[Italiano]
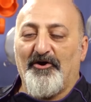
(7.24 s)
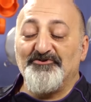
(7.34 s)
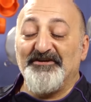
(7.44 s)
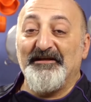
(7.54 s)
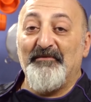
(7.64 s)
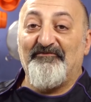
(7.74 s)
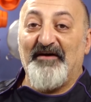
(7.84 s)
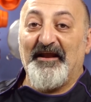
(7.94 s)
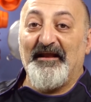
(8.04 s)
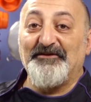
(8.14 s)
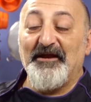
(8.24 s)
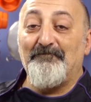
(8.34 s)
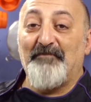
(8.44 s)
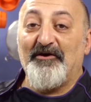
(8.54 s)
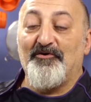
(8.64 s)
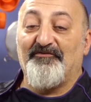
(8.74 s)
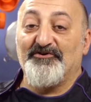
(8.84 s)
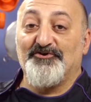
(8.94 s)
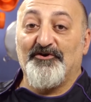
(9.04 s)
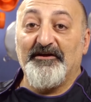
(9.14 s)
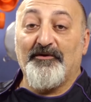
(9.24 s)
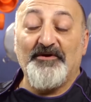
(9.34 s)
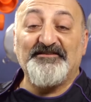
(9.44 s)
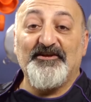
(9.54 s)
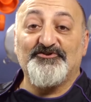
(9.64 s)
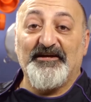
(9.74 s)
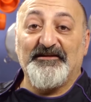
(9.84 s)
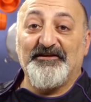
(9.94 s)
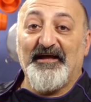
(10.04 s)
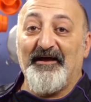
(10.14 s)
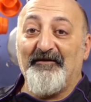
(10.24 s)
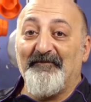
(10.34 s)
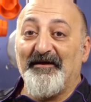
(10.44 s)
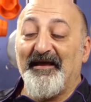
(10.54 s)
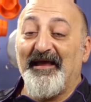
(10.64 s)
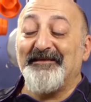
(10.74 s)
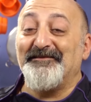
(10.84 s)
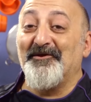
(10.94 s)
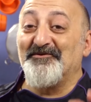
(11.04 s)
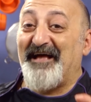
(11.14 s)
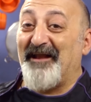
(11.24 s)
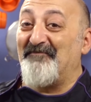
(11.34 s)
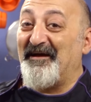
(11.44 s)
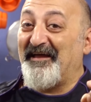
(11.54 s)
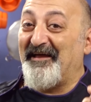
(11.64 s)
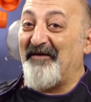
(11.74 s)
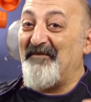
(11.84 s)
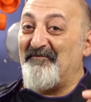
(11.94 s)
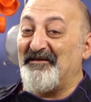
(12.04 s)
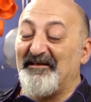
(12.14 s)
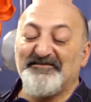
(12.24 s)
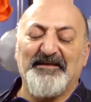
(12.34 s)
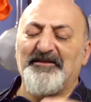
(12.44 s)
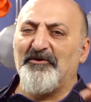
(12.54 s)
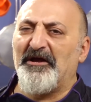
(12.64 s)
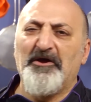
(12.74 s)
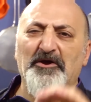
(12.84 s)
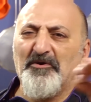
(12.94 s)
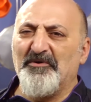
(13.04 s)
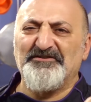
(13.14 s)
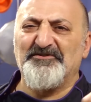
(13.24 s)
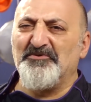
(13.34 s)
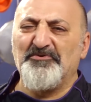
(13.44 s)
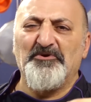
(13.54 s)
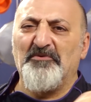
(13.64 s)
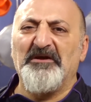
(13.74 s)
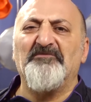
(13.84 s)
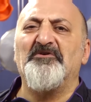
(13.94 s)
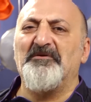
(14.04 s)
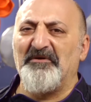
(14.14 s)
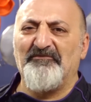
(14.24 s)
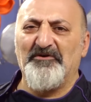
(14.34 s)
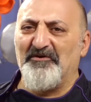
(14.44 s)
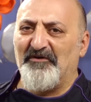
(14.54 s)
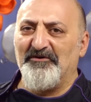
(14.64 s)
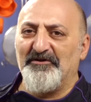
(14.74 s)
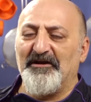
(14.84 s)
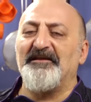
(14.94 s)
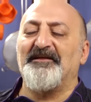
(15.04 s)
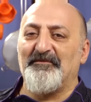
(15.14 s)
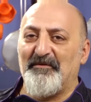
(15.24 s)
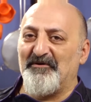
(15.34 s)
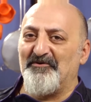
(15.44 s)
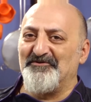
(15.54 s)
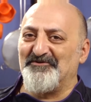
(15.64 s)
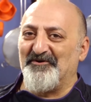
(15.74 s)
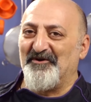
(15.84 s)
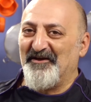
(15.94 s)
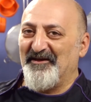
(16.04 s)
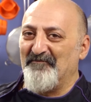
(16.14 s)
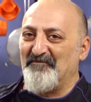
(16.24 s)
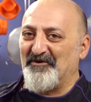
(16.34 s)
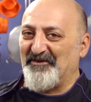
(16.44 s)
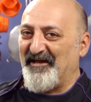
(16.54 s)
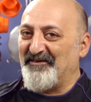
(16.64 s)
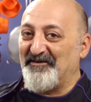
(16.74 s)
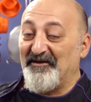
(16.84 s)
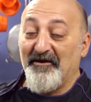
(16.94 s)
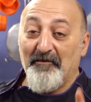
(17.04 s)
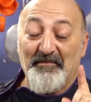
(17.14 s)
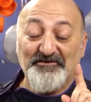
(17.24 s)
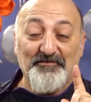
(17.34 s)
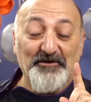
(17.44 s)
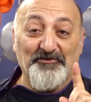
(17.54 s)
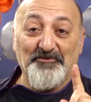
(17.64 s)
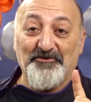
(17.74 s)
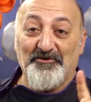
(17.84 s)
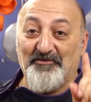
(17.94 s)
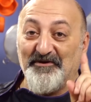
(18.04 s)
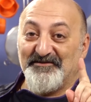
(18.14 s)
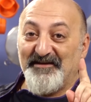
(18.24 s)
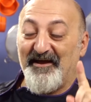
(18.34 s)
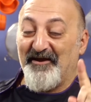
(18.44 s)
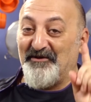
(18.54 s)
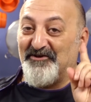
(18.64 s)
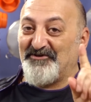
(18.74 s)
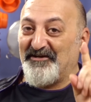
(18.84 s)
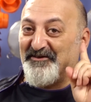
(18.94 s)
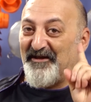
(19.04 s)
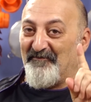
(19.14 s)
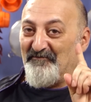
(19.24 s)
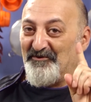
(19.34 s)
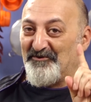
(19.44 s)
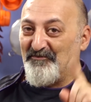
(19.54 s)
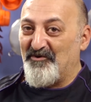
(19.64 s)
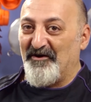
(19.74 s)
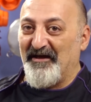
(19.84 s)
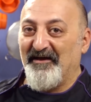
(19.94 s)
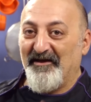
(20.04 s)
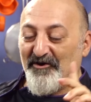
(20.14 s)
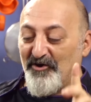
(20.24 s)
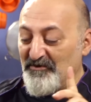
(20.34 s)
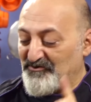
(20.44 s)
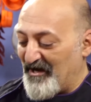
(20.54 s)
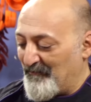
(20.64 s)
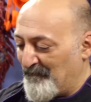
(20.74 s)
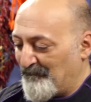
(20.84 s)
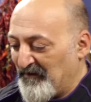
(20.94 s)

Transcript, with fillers: Oggi andiamo a fare la trippa coi fagioli. Questa ricetta è di Rosalba, che è la mamma di Alessandra. Ora, questi sono tutti i nomi che voi, per voi non vogliono dire niente, ma per noi sono importanti. Ma soprattutto questa è una ricetta molto buona. Cominciamo.